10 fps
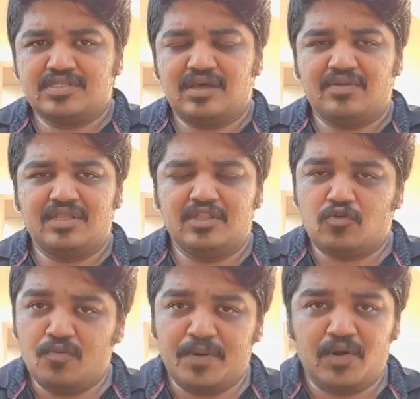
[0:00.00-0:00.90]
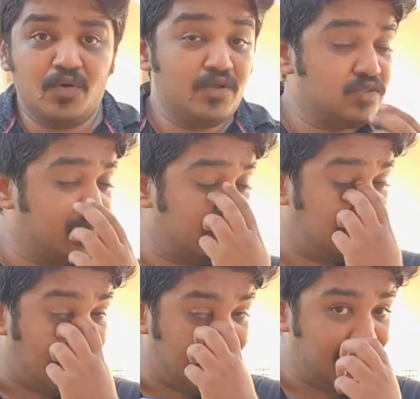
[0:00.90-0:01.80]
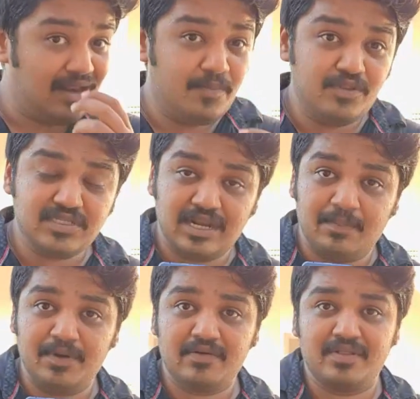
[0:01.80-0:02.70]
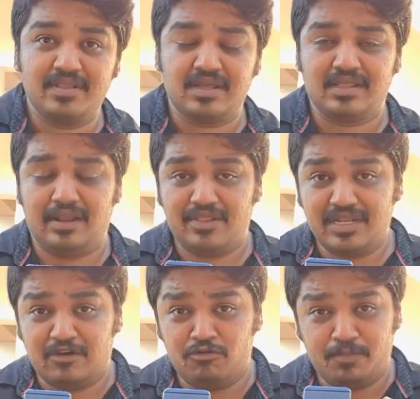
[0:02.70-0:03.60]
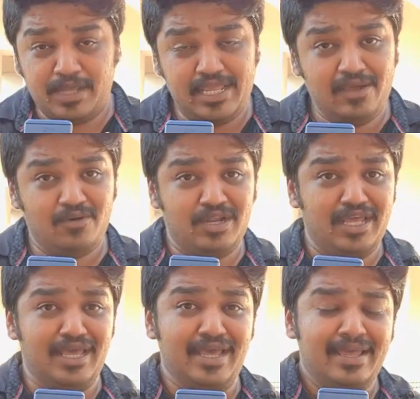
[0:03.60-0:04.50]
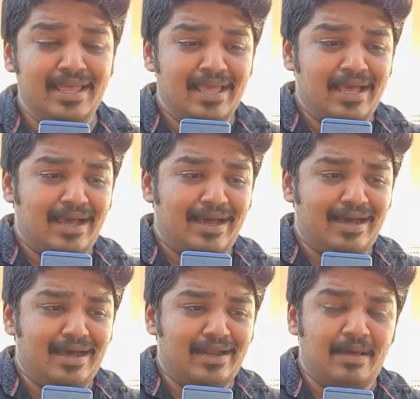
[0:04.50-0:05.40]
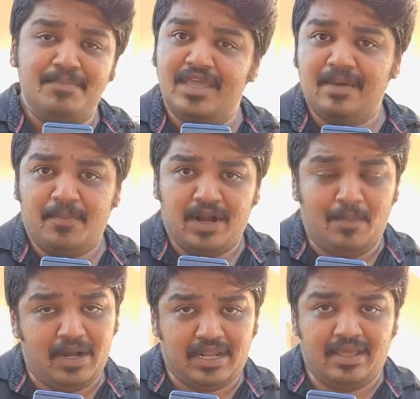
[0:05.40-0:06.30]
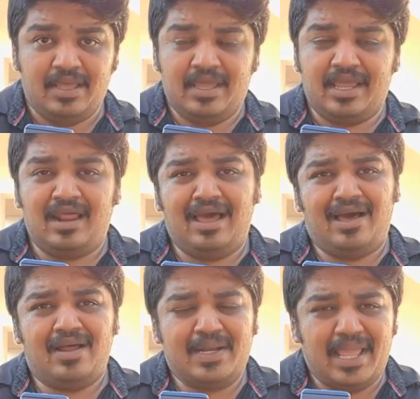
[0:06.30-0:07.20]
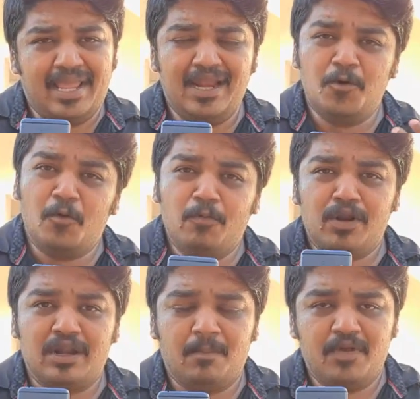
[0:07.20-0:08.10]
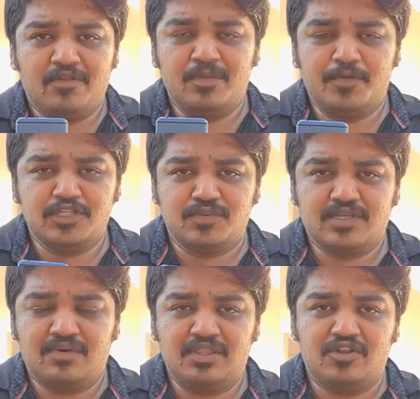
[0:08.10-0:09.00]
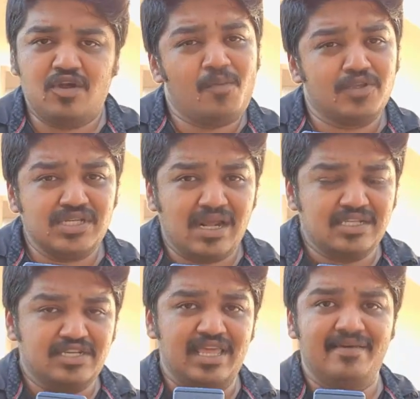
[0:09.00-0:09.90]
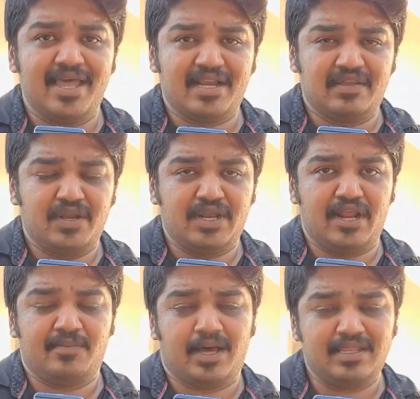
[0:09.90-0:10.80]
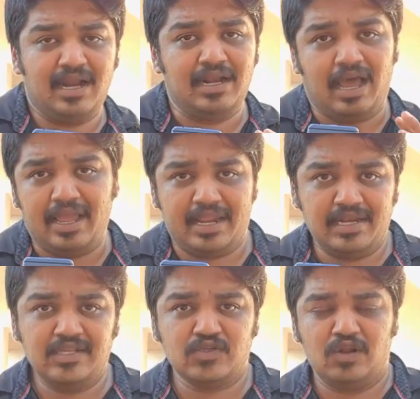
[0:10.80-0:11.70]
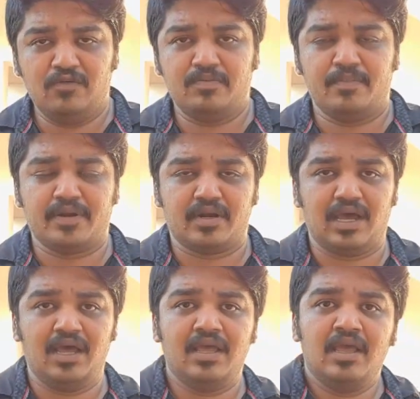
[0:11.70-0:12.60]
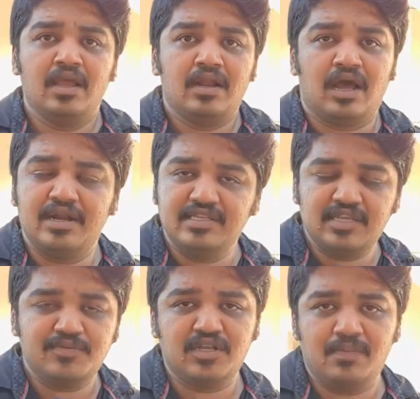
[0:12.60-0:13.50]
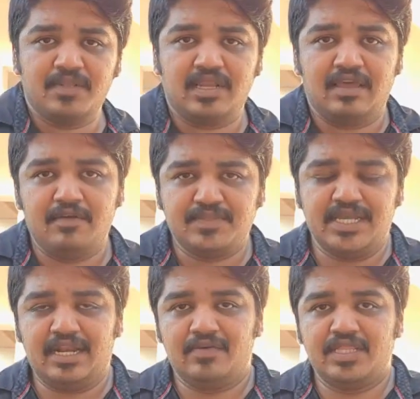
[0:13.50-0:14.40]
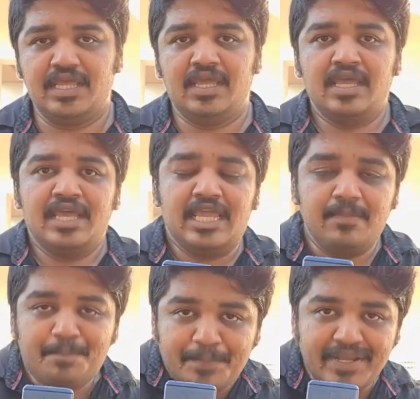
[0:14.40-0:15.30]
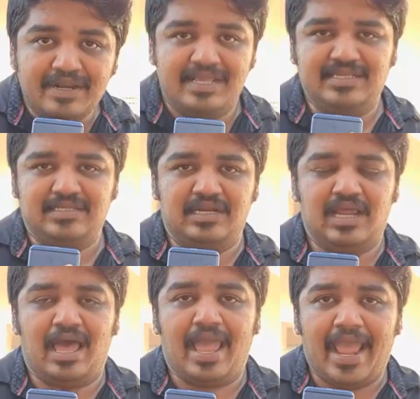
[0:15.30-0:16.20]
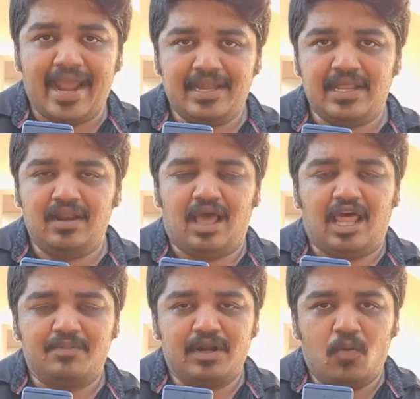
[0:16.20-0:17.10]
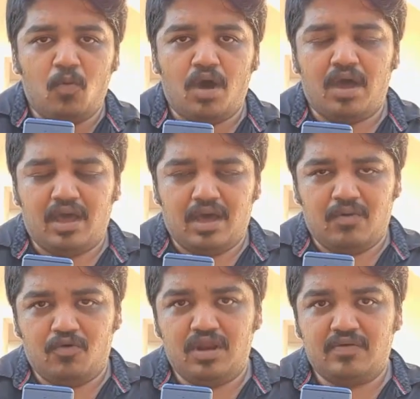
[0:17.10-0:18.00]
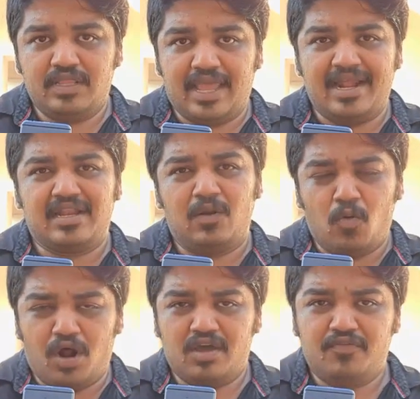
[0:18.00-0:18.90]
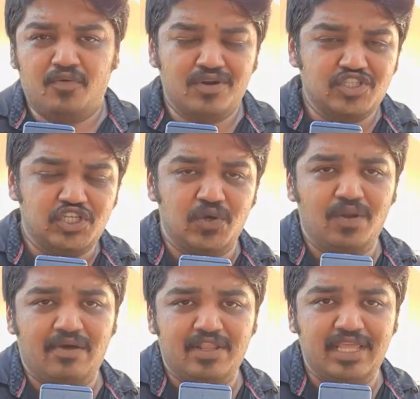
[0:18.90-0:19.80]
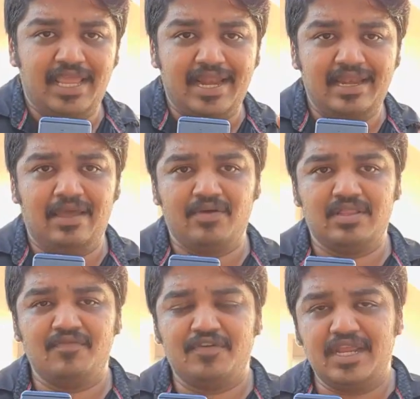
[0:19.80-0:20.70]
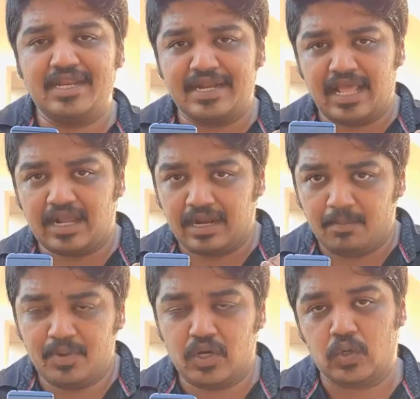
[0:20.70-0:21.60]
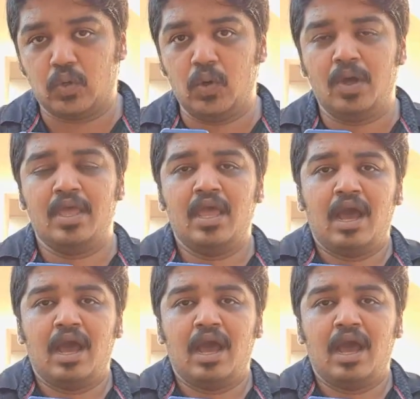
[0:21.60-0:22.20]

புதுசாக வந்து இந்த கூப்பன் கோடு யூஸ் பண்ணுறது ஏர்டெல்லில் புதுசாக நம்பருக்கு வந்திருக்கிறதுலாம் வந்து நான் ஒரு பெரிய ஒரு நம்பிக்கை பட மாட்டேன் ஏன்னா டெய்லி ஒவ்வொரு நம்பர் வந்து புதுசு புதுசாக வந்துட்டுருக்கும் கொஞ்ச நாள் கழிச்சு டீஆக்டிவேட் ஆகிடும் அதனால் நான் என்ன சொல்ல விருப்பப்படுறேன்னா நான் டிசப்ஷனில் பார்த்தீங்கன்னா வெப்சைட்டில் வந்து இப்போ ரீசெண்டாக ஏர்டெல் அது மட்டும் உங்களுக்கு வந்து ஏர்டெல் ஓடஃபோன் ஜியோவில் வந்து என்ன வந்து ஃப்ரீ டேட்டாக்கு நம்பர் இருக்கோ